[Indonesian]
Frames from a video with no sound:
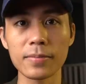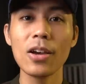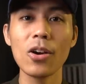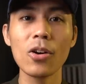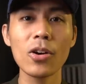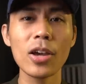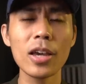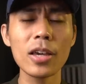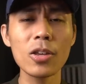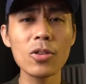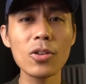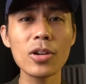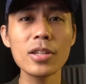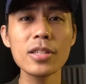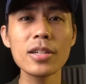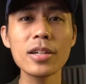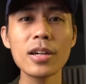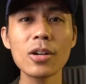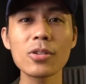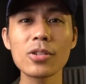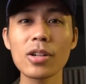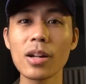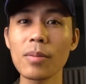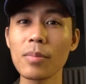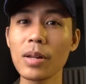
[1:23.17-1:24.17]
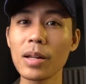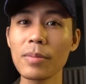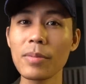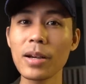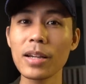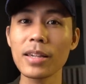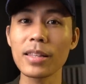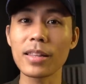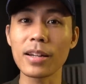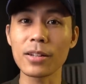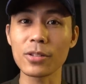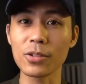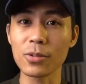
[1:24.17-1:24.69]
Oke gitu aja, nggak usah lama-lama,
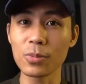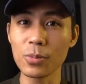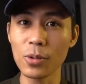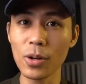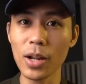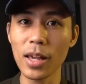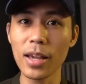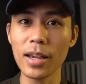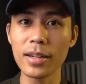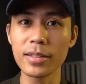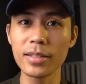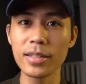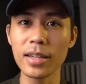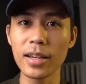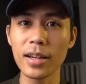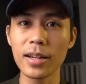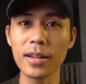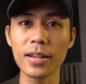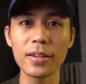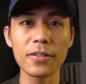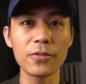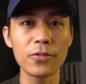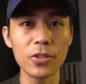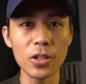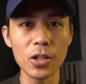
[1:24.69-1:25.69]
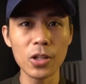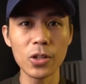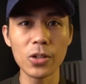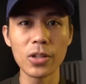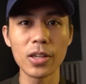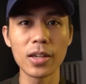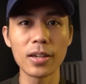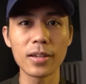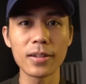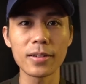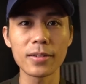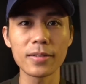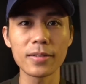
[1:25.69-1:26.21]
kita langsung mulai aja videonya.